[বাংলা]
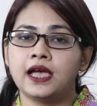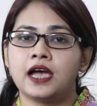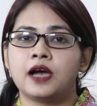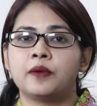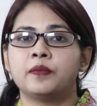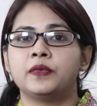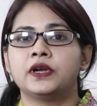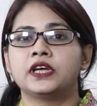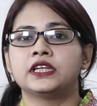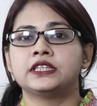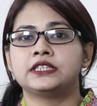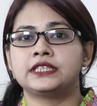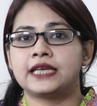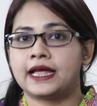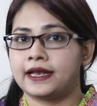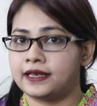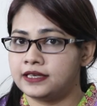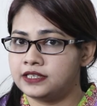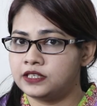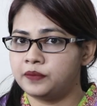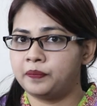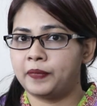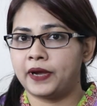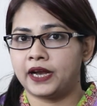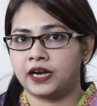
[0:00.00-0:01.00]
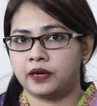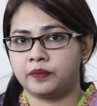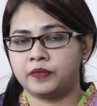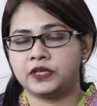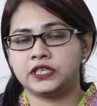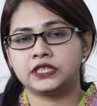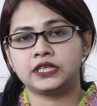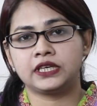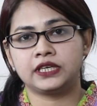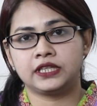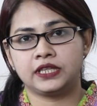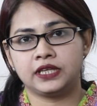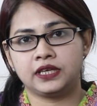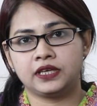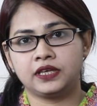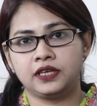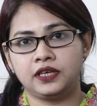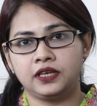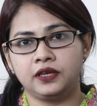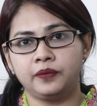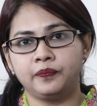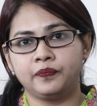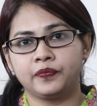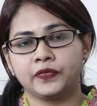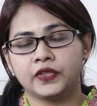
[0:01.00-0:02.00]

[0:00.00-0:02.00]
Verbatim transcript: আমরা চারটি প্যারামিটার দেখি